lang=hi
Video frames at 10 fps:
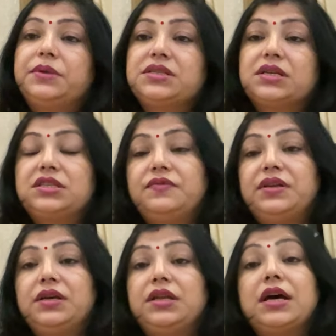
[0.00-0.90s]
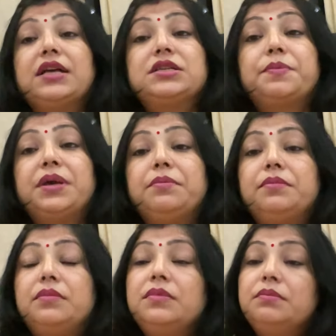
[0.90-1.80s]
इसका सेवन करिए आज आपके
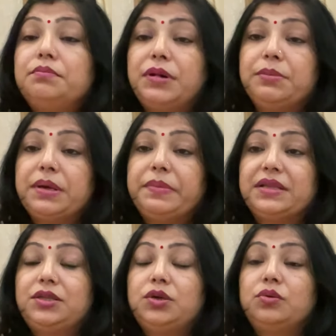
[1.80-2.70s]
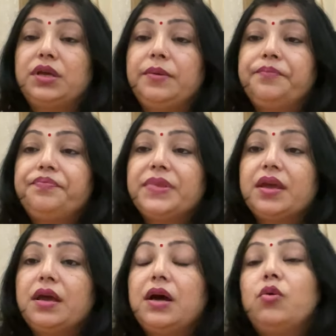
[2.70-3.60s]
बल में वृद्धि होगी
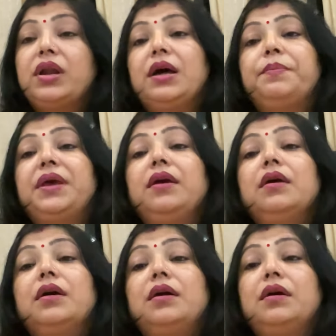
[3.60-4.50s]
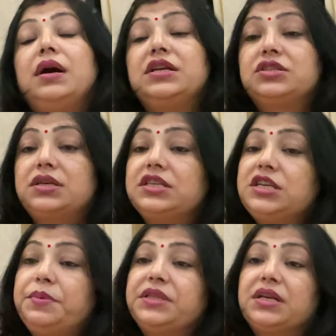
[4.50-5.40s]
और आपके आज
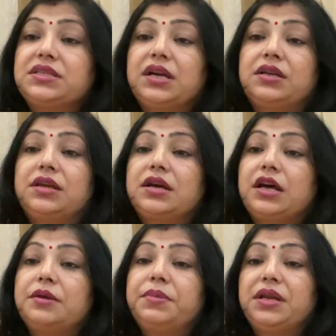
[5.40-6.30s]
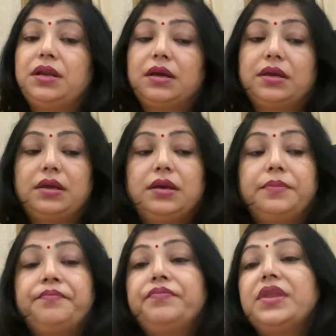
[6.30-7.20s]
किसी भी तरह से अटके कार्य बनने
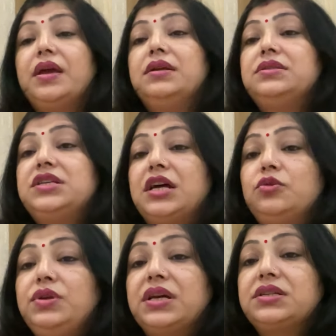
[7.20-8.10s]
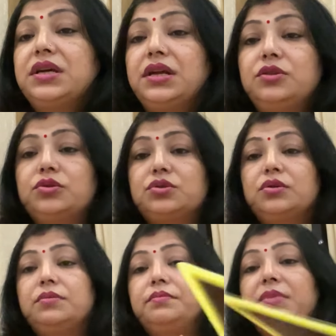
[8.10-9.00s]
लगेंगे जादुई अक्षर है दोस्तों
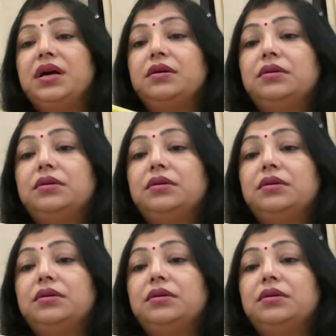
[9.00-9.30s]
माँ